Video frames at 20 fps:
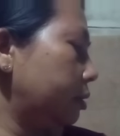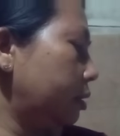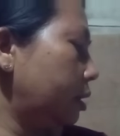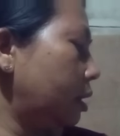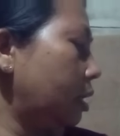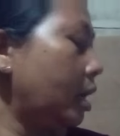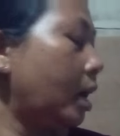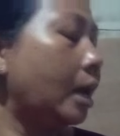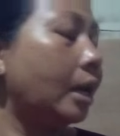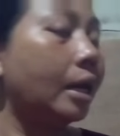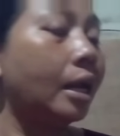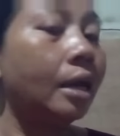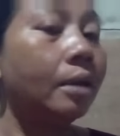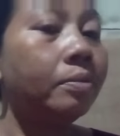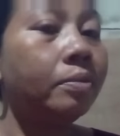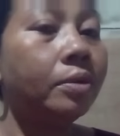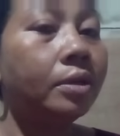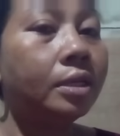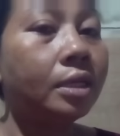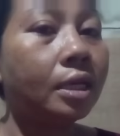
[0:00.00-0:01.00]

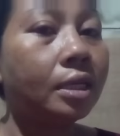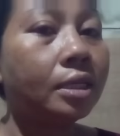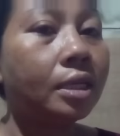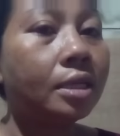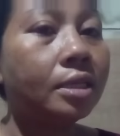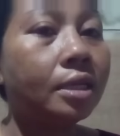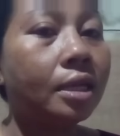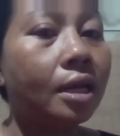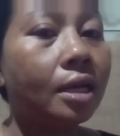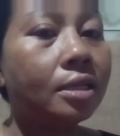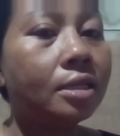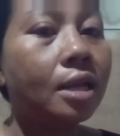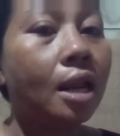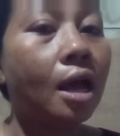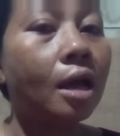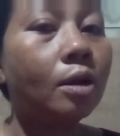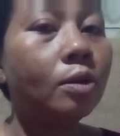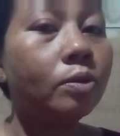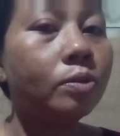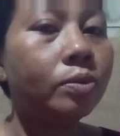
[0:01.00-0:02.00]
anak-anak Ibu Isasa sehat
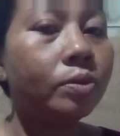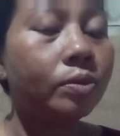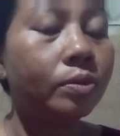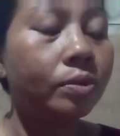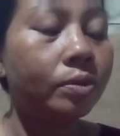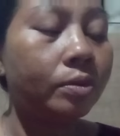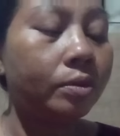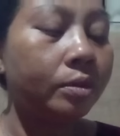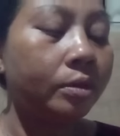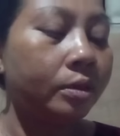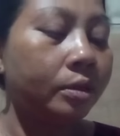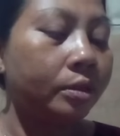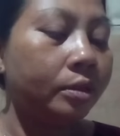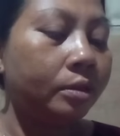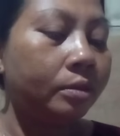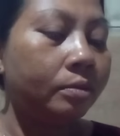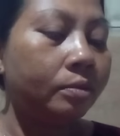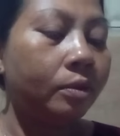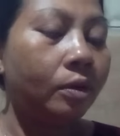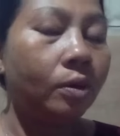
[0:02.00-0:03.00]
selalu.
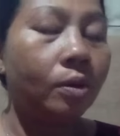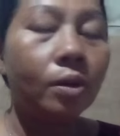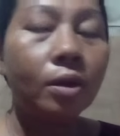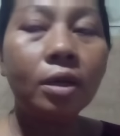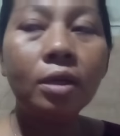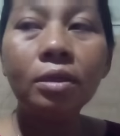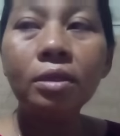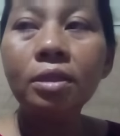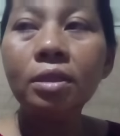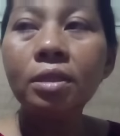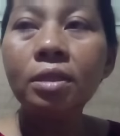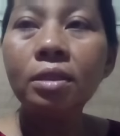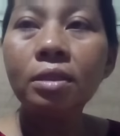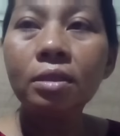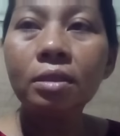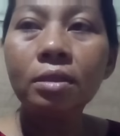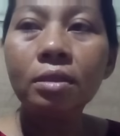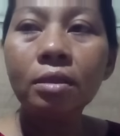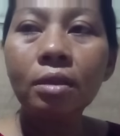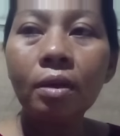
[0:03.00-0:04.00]
Pokoknya
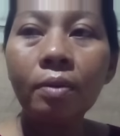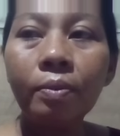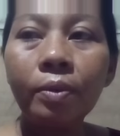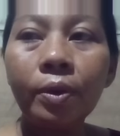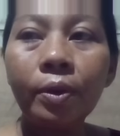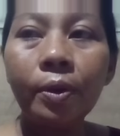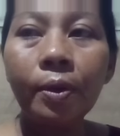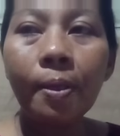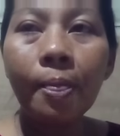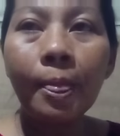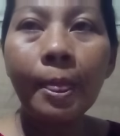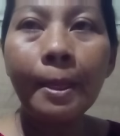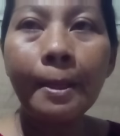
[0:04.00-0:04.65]
apa ya?